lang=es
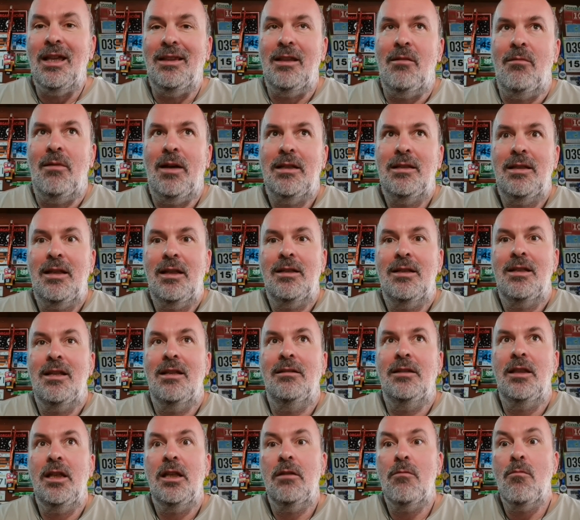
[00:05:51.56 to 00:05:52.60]
te va a hacer
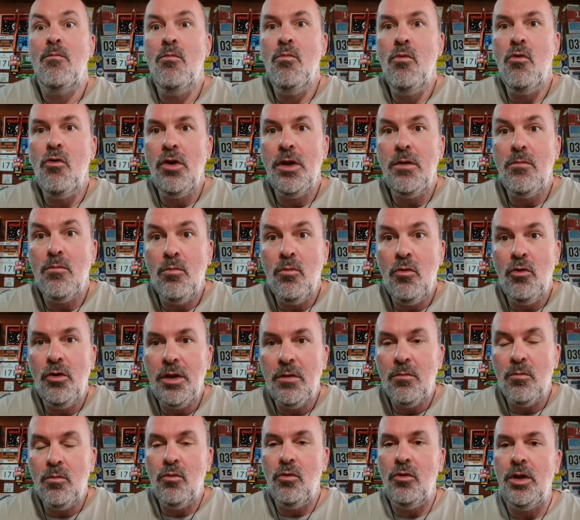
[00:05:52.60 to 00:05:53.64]
sentir muy, muy,
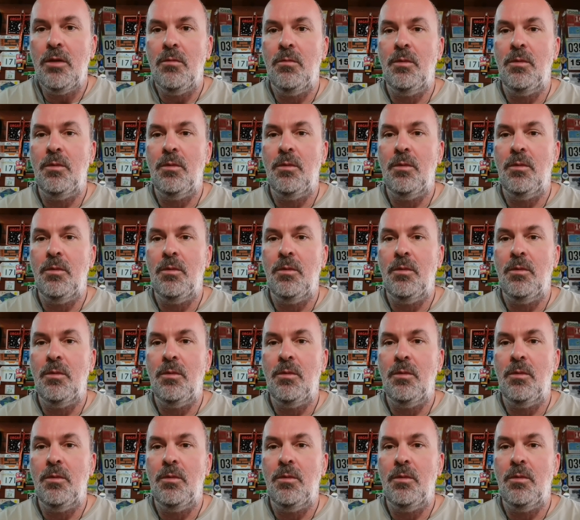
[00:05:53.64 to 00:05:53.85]
muy bien